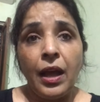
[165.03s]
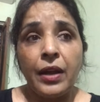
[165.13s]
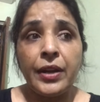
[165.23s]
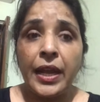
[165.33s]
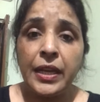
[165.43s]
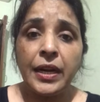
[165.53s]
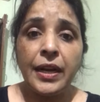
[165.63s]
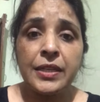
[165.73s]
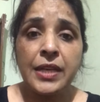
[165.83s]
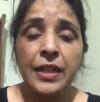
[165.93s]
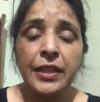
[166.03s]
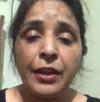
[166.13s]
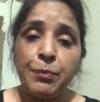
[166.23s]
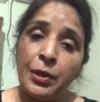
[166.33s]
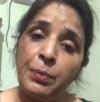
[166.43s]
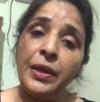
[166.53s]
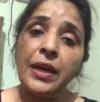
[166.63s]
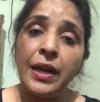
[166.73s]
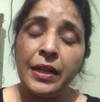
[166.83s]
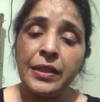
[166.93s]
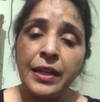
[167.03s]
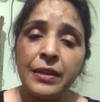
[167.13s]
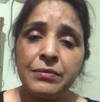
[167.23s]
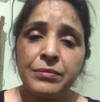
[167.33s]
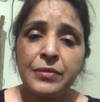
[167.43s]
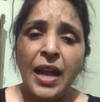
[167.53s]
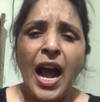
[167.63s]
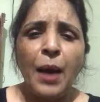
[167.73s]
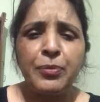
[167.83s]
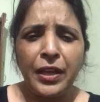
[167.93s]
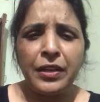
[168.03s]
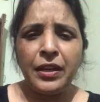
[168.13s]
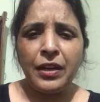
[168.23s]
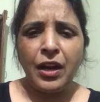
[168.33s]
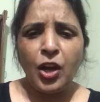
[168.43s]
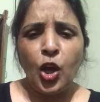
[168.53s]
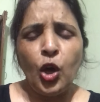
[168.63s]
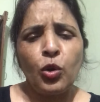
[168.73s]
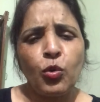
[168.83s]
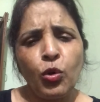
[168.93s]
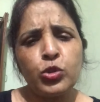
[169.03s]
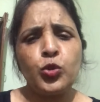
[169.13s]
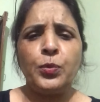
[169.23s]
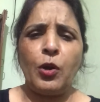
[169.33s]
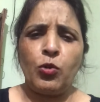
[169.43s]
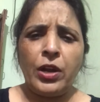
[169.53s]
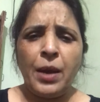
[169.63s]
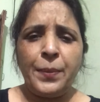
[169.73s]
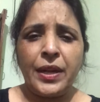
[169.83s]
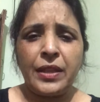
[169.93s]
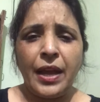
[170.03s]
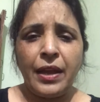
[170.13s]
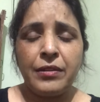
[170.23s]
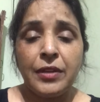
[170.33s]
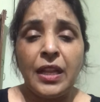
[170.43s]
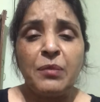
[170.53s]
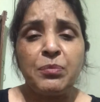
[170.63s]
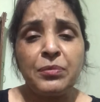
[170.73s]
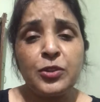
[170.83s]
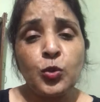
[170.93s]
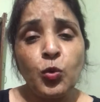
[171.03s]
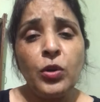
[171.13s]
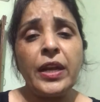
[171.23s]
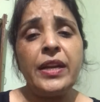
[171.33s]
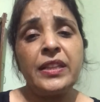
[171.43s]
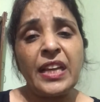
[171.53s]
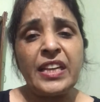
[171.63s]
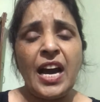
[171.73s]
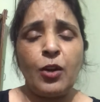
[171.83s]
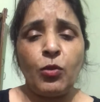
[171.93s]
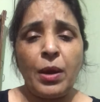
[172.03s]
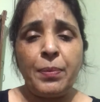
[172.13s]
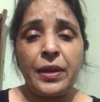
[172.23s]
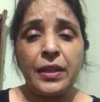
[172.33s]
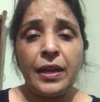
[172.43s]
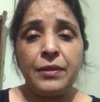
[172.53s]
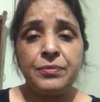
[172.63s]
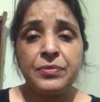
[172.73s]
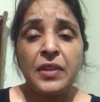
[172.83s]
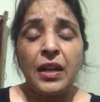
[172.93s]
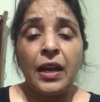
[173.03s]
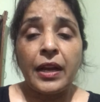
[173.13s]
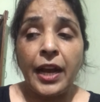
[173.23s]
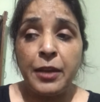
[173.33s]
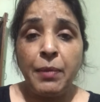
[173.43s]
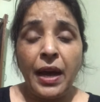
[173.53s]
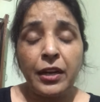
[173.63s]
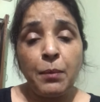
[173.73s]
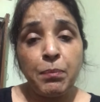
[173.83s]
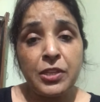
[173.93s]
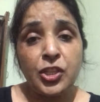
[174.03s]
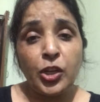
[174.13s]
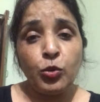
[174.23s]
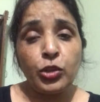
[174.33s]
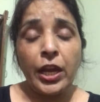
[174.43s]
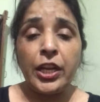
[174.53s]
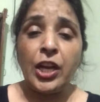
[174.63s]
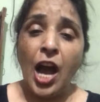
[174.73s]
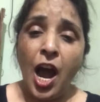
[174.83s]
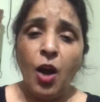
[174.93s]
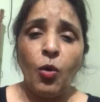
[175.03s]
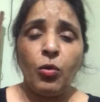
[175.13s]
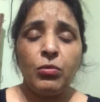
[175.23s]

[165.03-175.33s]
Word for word: नहीं करना चाहते फिर भी कर लेते हैं अब देखिए ना रोज़ सुबह उठना पड़ता है स्कूल के लिए तैयार होना पड़ता है कई बार कंपलसरी होता है कि नहाओ